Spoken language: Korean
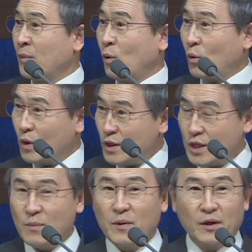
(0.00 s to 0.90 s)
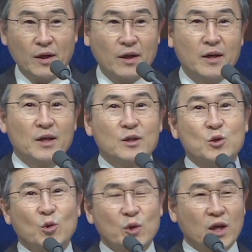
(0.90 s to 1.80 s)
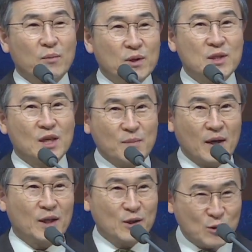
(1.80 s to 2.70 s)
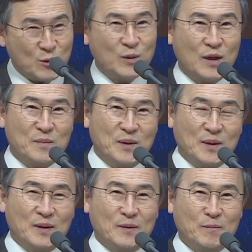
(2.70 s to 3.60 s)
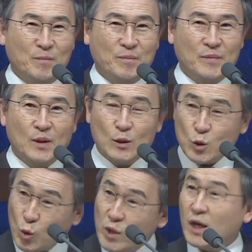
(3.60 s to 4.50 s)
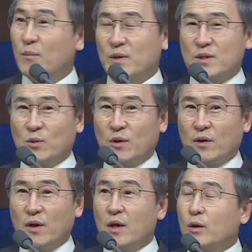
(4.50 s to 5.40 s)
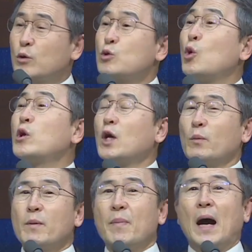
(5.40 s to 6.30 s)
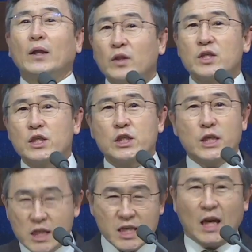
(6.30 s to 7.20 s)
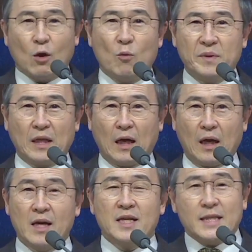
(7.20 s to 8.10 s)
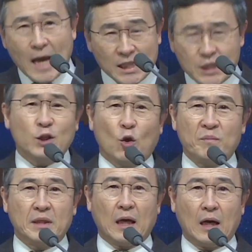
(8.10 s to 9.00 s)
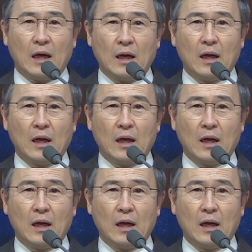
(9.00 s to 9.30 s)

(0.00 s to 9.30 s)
오늘 이 새벽에 소리가 먼저 임하기를 축원합니다. 소리가 먼저 와요. 그 소리가 오면 반드시 실체가 옵니다. 사실이 옵니다.